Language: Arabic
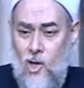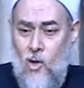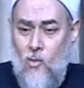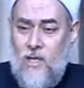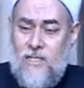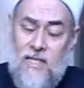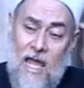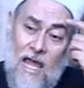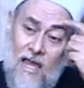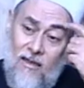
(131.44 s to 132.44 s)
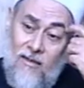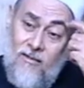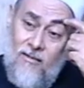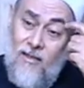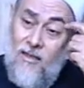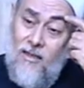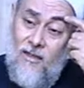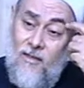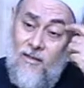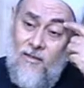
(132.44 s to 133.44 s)
والساعة
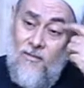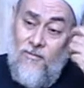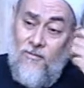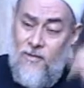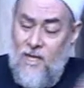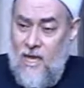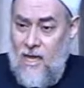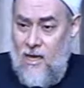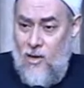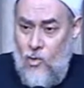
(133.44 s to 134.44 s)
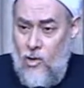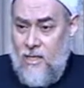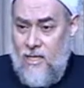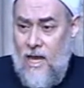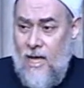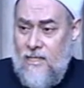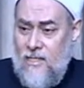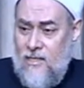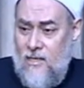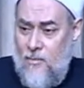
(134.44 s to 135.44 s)
في لغة
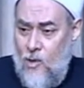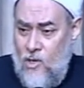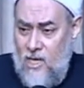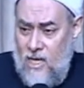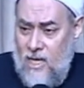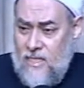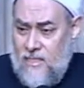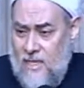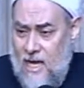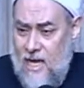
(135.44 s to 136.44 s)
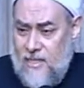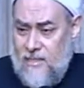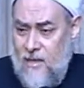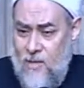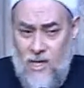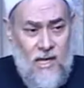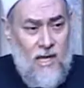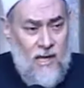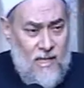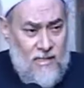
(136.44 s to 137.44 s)
الحديث النبوي هي الساعة
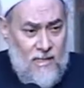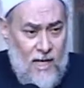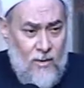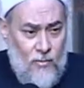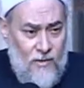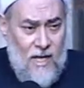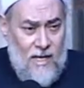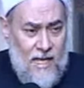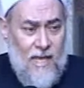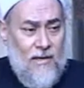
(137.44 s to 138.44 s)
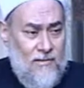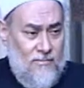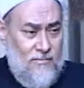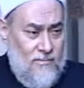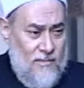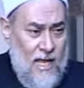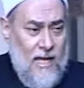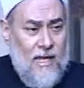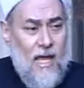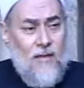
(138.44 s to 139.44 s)
الزمنية التي نحن فيها الآن
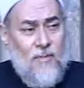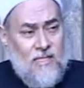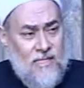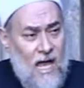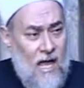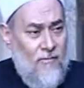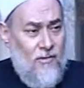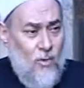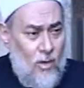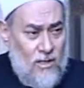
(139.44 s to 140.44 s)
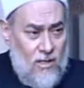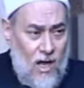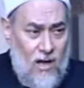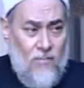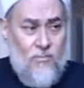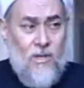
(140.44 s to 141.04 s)
لأن كلمة ساعة في لغة العرب